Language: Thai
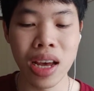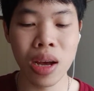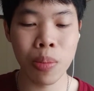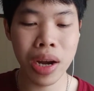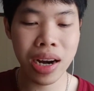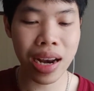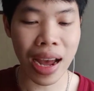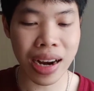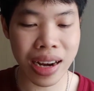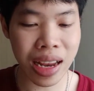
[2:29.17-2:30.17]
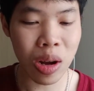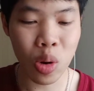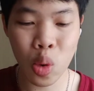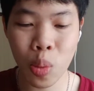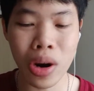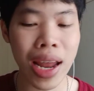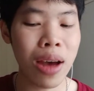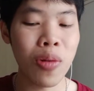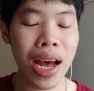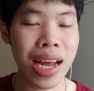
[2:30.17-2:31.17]
เบื้องหลังเนี่ยเรารู้หมดแล้ว
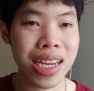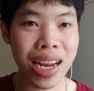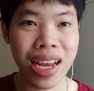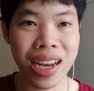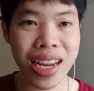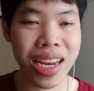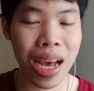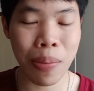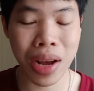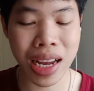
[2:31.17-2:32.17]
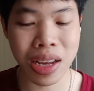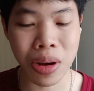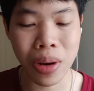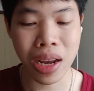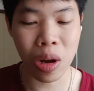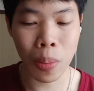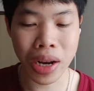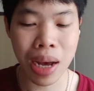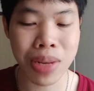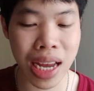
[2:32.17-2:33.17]
ว่าอาจารย์ท่านนี้ทำงานเกี่ยวกับอะไรเราป
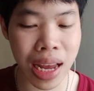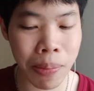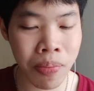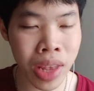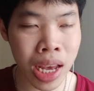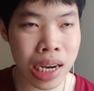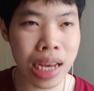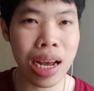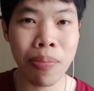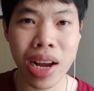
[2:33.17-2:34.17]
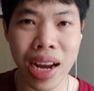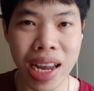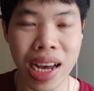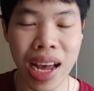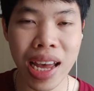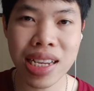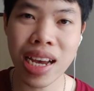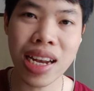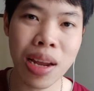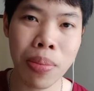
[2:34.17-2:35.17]
ระทับใจแล้วแต่ทำอย่างไรล่ะให้อาจา
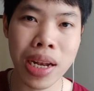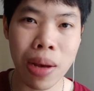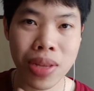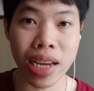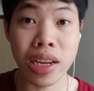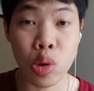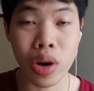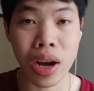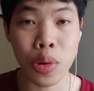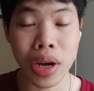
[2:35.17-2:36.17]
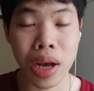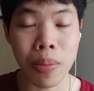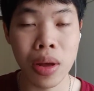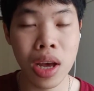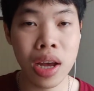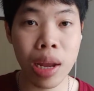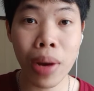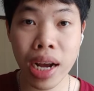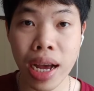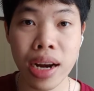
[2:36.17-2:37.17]
รย์ท่านประทับใจในตัวเรานะครับ ใน
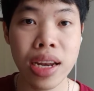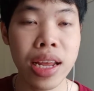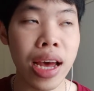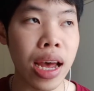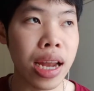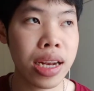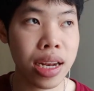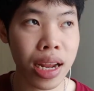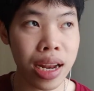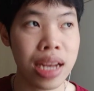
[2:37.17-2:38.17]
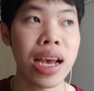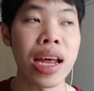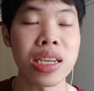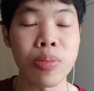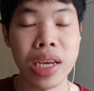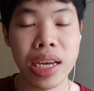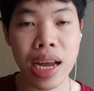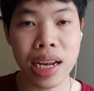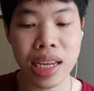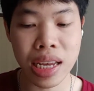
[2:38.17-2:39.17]
บางครั้งเนี่ยท่านอาจารย์อาจจะมีกา
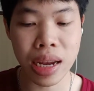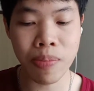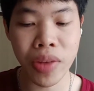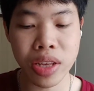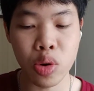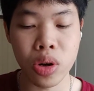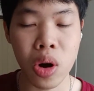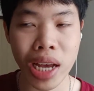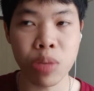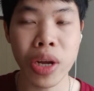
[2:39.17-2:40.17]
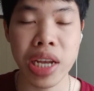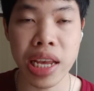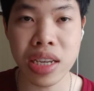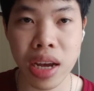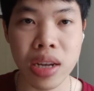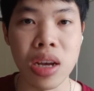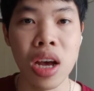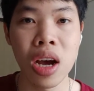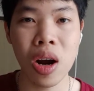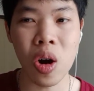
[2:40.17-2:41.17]
รเขียนในส่วนของ expectation
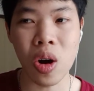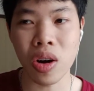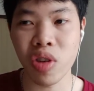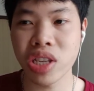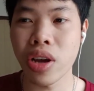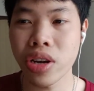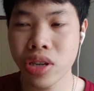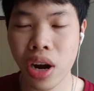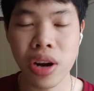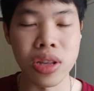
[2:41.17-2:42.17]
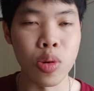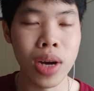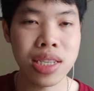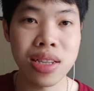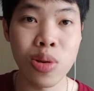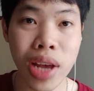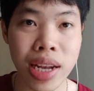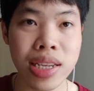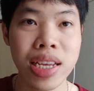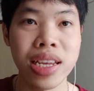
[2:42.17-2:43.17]
ของ researcher หรือว่า
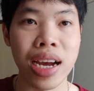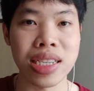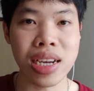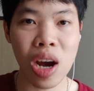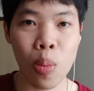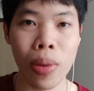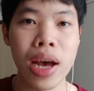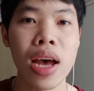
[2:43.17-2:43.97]
student ที่อยากจะเข้ามา